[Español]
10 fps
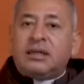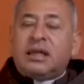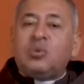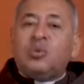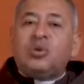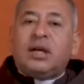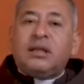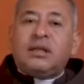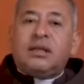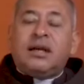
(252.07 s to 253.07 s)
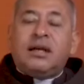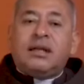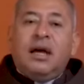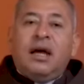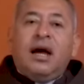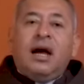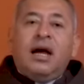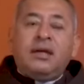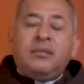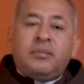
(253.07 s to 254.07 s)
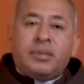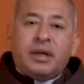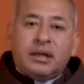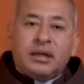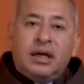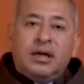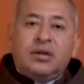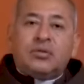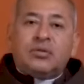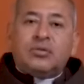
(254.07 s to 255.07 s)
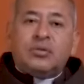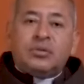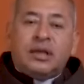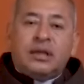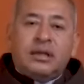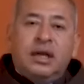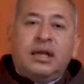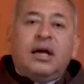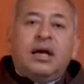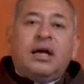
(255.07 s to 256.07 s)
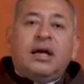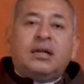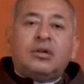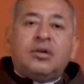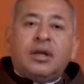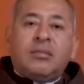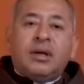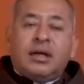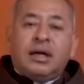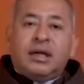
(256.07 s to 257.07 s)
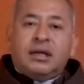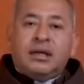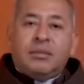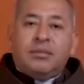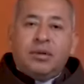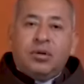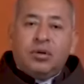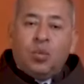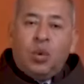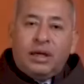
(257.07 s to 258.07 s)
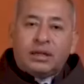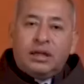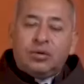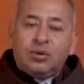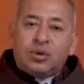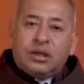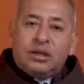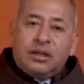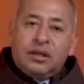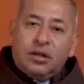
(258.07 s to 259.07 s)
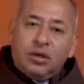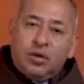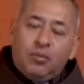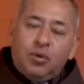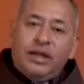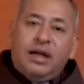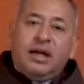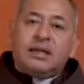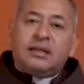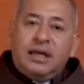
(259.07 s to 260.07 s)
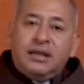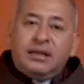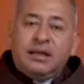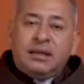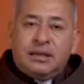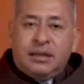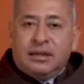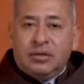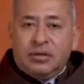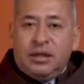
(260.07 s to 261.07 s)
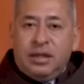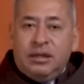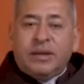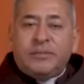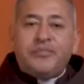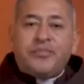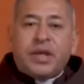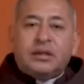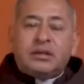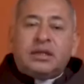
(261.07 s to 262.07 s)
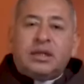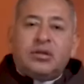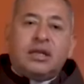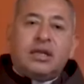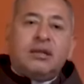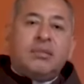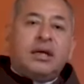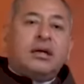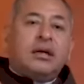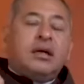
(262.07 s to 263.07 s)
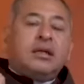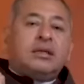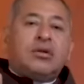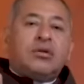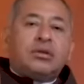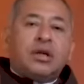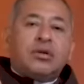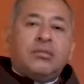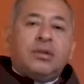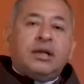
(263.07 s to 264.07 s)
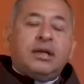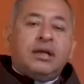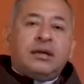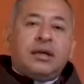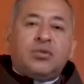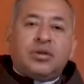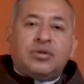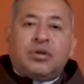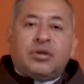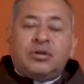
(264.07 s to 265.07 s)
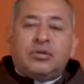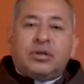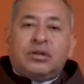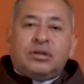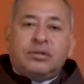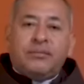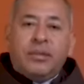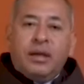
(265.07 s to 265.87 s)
de ser su santidad, ha impregnado su santidad en toda América Latina. Pero ¿cuál ha sido su santidad? ¿Cómo era Santa Santa Rosa de Lima? Santa Rosa de Lima se consagró en virginidad a nuestro Señor Jesucristo.